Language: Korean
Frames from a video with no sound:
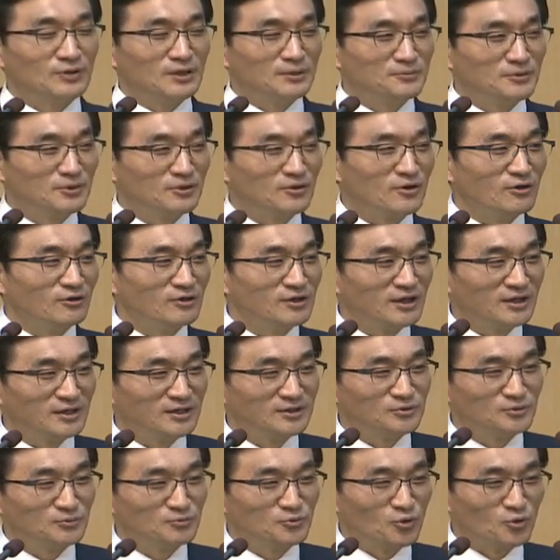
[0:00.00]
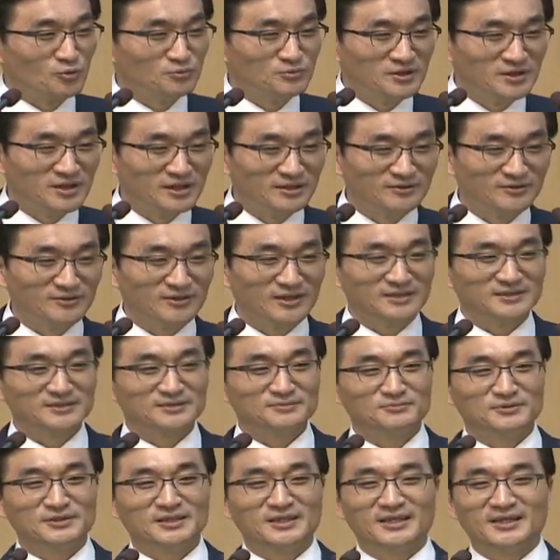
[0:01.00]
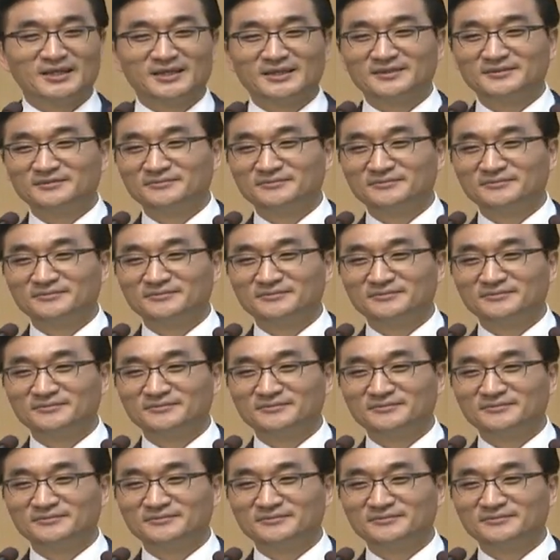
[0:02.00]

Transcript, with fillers: 나면 건강에 좀 도움이 되는 것 같습니다.